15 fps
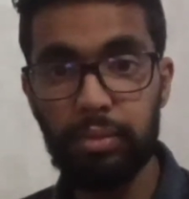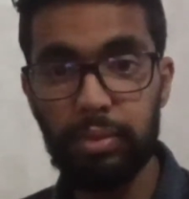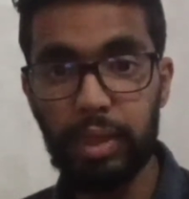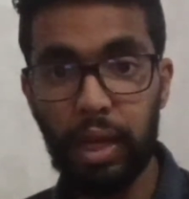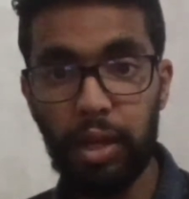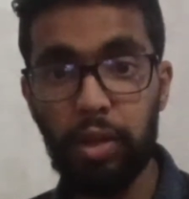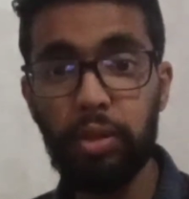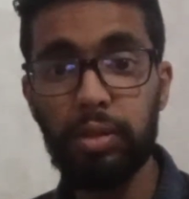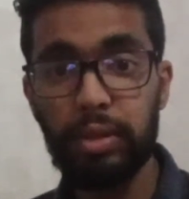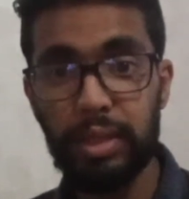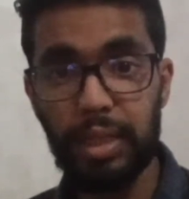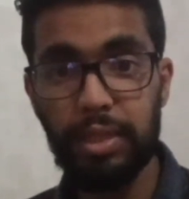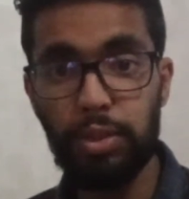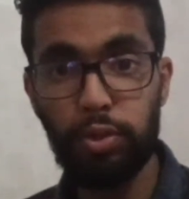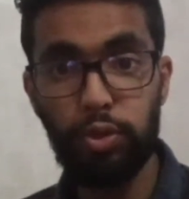D'accord
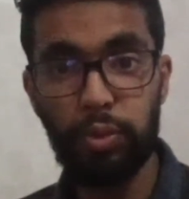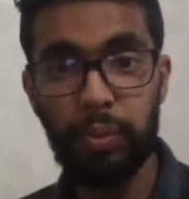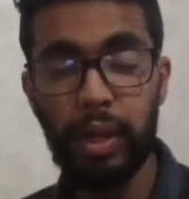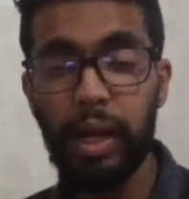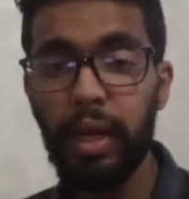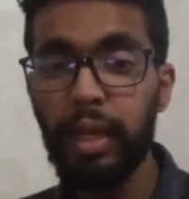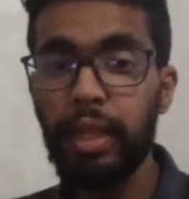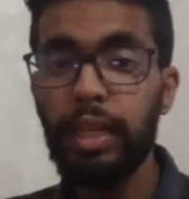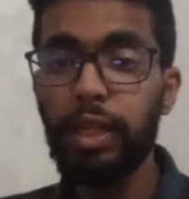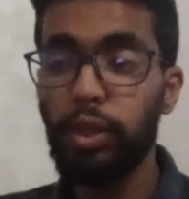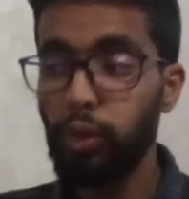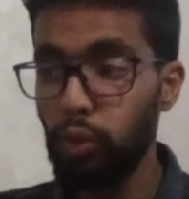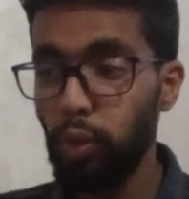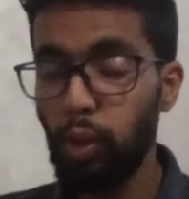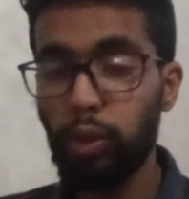Ça, c'est d'une part.
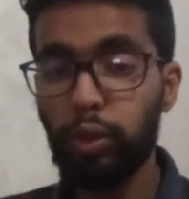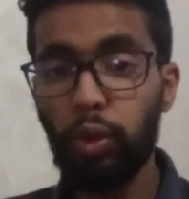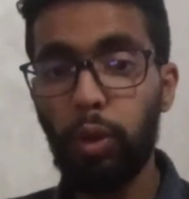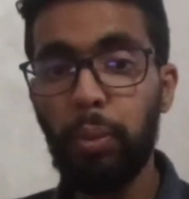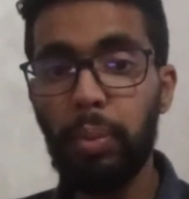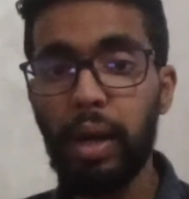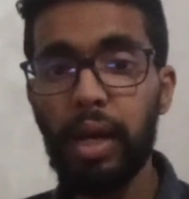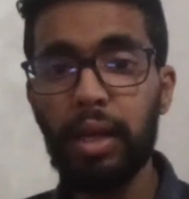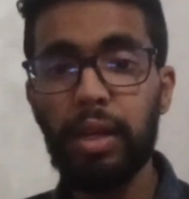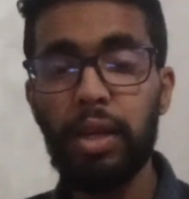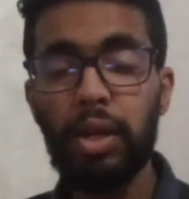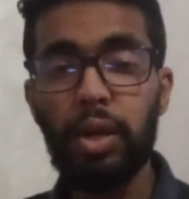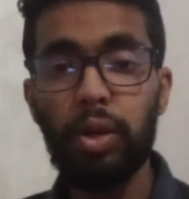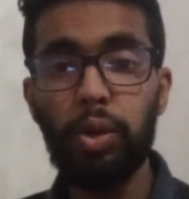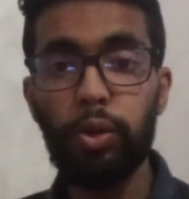De l'autre part,
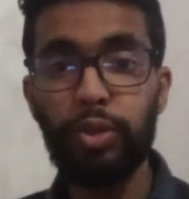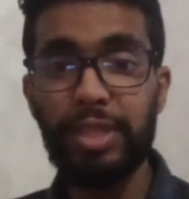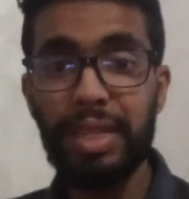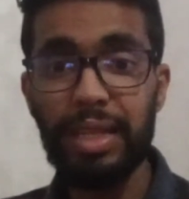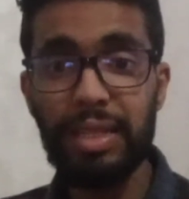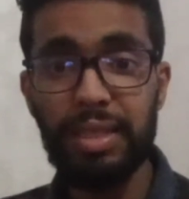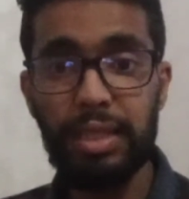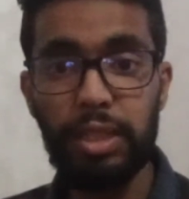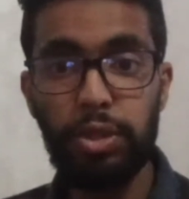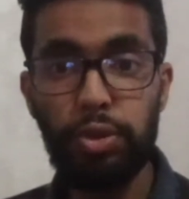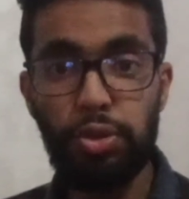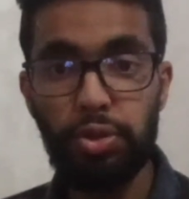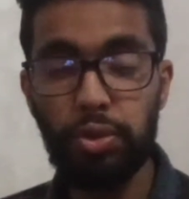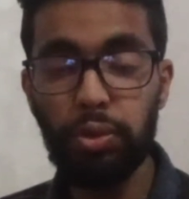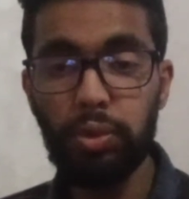aux
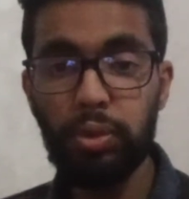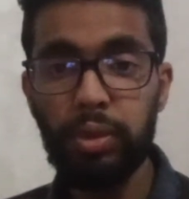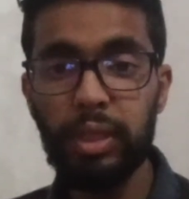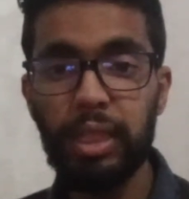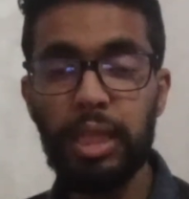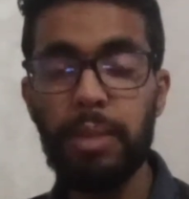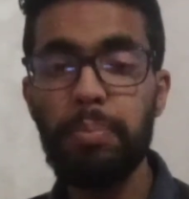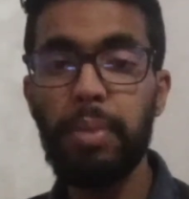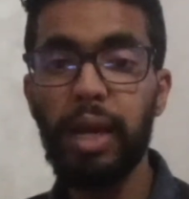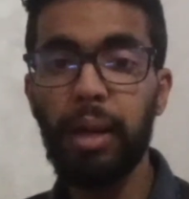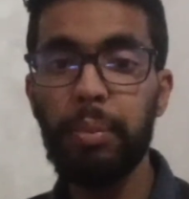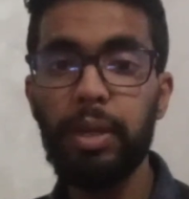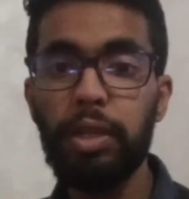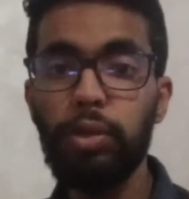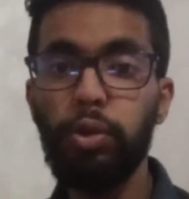institutions qui permettent